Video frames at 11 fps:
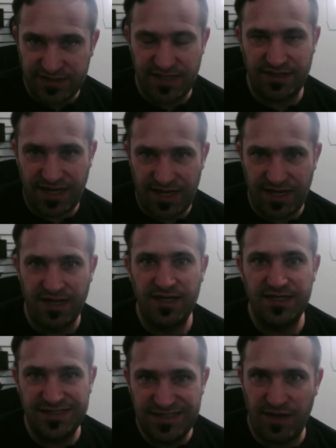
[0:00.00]
c'est très
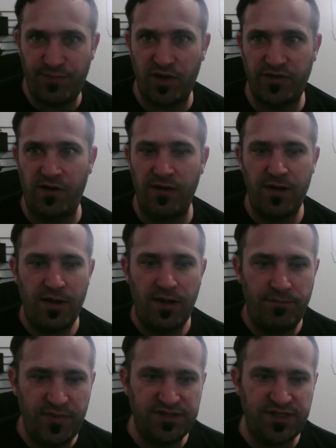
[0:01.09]
important,
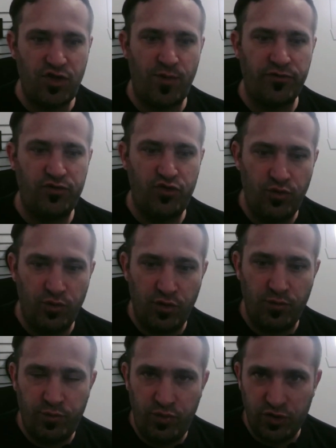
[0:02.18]
mais ça demande du
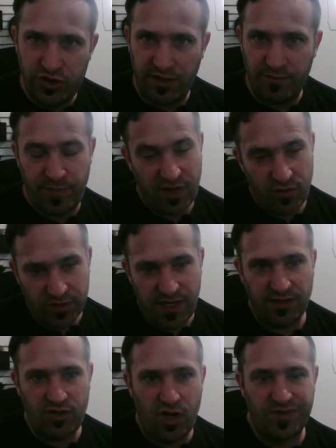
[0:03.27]
budget. Par contre, les
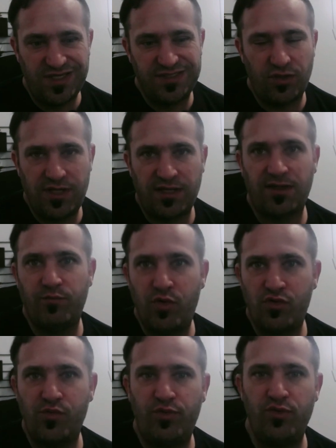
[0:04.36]
risque d'être
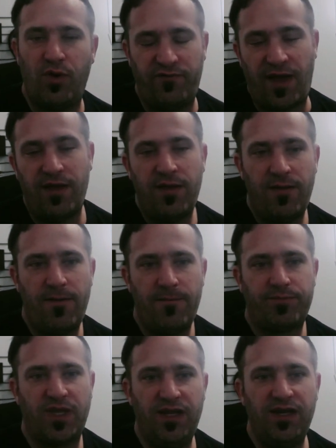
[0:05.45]
beaucoup plus, enfin,
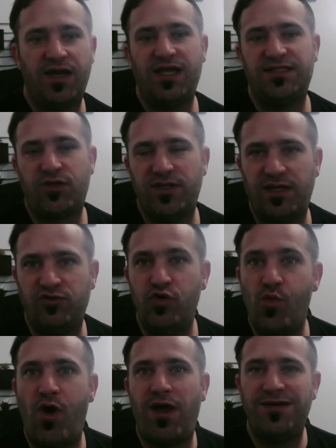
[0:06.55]
il risque d'être du
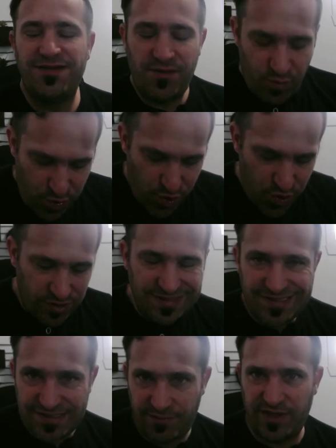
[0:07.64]
moins plus
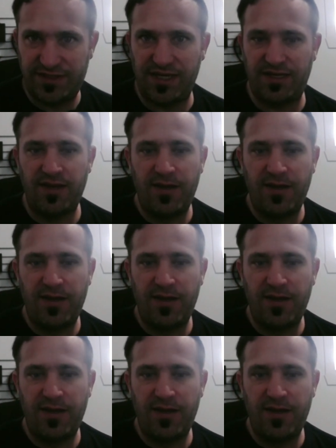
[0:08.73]
sympathique